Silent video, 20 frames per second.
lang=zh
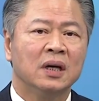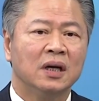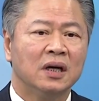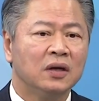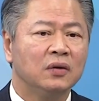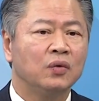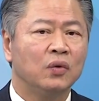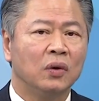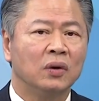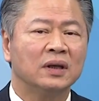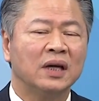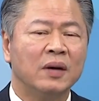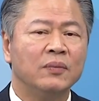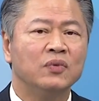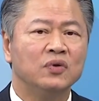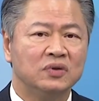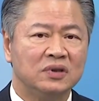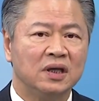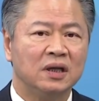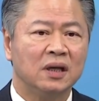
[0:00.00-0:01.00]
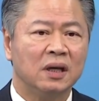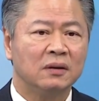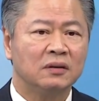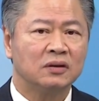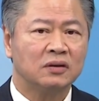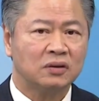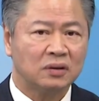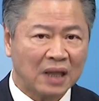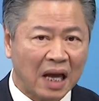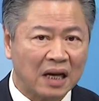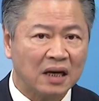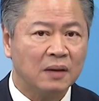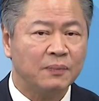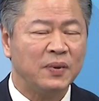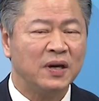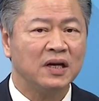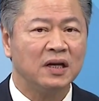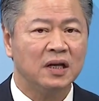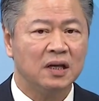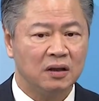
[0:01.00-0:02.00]
俄国他目前的大的
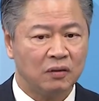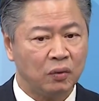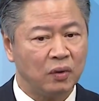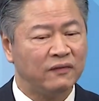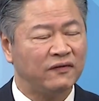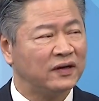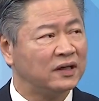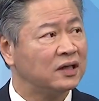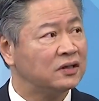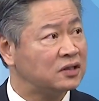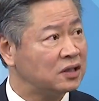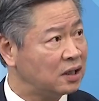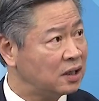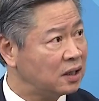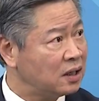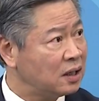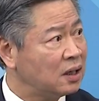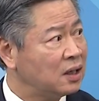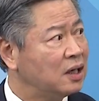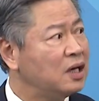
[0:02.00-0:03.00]
兵力会放在这里。